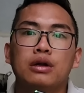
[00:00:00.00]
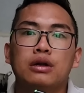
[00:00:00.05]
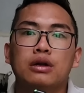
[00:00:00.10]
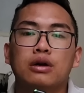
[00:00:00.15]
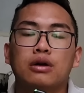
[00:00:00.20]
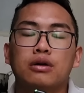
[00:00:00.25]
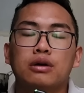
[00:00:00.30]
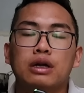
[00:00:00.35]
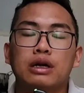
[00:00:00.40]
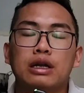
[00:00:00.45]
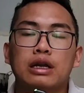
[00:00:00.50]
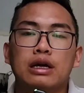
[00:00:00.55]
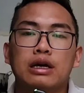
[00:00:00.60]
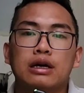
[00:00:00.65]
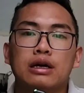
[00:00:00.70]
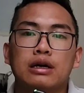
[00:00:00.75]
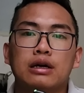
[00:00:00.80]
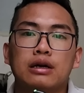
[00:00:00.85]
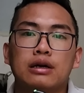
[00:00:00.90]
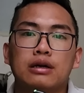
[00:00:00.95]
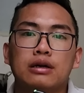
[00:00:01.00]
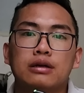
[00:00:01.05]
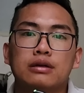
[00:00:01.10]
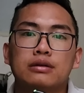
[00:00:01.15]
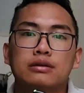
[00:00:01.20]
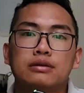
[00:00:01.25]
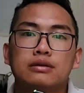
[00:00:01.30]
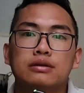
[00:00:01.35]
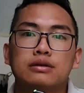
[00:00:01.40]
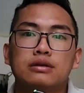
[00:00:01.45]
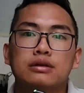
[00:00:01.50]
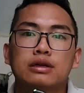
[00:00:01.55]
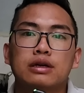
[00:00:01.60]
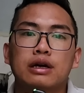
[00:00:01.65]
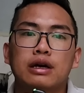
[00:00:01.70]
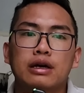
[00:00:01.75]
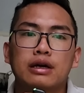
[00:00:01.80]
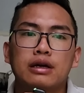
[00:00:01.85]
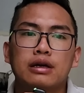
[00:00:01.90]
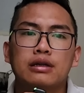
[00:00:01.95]
đó đây là những
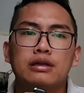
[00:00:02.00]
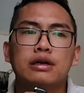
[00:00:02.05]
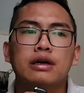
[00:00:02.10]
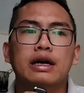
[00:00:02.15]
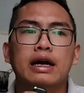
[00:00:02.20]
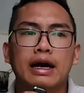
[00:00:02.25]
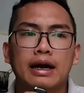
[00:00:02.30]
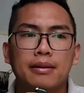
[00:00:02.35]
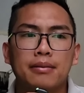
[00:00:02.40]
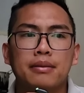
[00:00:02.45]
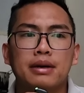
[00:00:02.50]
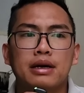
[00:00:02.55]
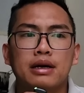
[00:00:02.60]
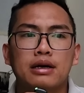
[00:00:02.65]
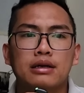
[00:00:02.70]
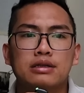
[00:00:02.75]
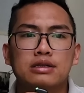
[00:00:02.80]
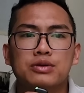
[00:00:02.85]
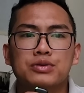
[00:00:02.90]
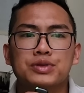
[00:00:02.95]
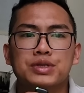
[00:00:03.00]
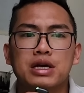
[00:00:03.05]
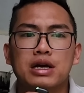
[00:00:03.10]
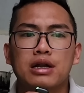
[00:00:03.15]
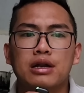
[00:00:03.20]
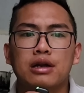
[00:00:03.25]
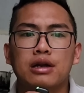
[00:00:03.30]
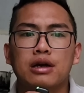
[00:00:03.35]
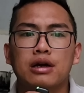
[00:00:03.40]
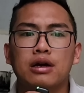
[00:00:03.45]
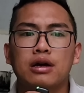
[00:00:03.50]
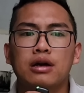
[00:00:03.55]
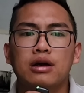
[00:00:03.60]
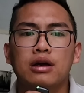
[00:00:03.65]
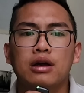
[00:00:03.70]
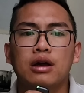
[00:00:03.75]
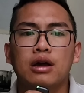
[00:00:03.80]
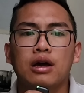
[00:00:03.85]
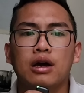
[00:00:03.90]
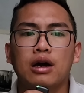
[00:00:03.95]
cái những cái mà cháu san à,
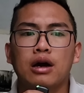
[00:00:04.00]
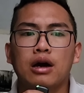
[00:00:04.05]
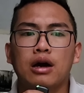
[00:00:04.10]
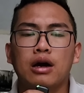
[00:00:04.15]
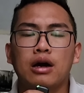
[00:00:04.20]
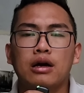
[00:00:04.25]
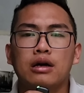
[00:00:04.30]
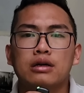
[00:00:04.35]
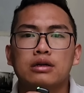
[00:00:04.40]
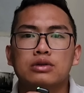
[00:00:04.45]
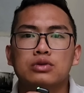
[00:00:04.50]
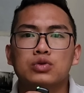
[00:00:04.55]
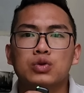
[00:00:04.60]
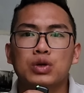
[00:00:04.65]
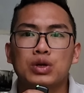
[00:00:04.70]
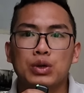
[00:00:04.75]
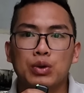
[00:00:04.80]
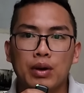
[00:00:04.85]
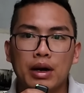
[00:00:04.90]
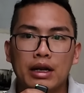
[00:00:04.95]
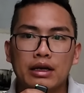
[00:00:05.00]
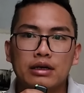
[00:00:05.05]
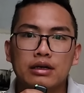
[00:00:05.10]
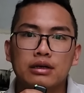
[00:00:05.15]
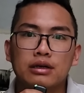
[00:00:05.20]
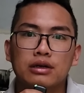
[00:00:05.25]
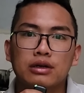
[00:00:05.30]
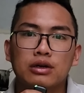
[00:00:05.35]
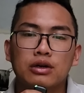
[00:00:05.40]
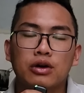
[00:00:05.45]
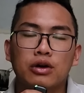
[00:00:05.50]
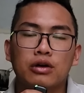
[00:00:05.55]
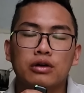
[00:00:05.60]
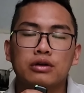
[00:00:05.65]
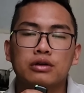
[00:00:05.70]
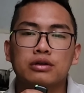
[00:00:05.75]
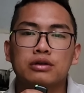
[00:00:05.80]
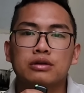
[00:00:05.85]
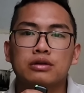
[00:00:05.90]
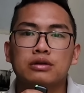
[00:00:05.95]
à, suy đoán
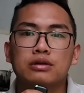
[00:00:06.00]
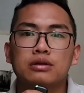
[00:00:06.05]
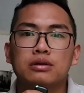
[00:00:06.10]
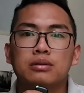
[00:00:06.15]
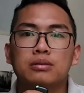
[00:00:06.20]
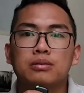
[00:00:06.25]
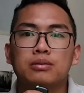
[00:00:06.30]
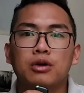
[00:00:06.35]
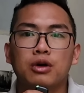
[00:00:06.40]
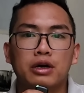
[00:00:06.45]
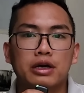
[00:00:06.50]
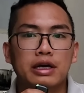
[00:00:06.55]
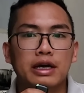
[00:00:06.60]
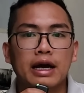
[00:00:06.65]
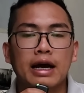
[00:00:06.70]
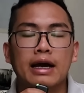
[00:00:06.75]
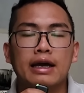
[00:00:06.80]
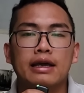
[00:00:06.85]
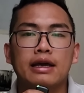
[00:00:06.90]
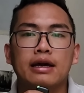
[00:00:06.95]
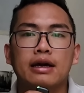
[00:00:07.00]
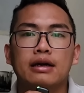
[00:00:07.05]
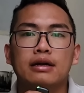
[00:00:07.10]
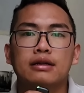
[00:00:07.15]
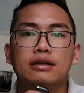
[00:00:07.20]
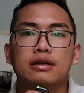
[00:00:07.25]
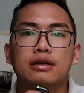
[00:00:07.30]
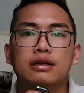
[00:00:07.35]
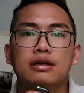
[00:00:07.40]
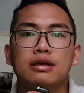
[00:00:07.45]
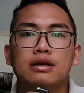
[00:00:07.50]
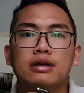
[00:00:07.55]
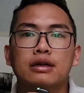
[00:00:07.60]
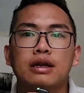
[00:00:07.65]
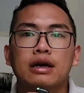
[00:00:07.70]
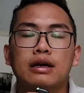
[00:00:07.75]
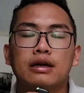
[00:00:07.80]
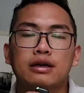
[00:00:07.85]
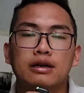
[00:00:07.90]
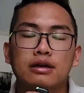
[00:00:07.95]
còn mọi cái á, thì
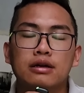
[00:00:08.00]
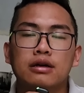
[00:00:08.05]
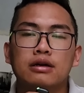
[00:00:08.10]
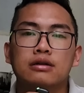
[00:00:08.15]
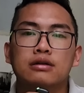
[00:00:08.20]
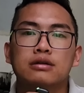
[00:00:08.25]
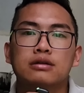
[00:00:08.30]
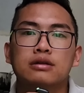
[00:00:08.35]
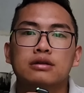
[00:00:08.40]
đã được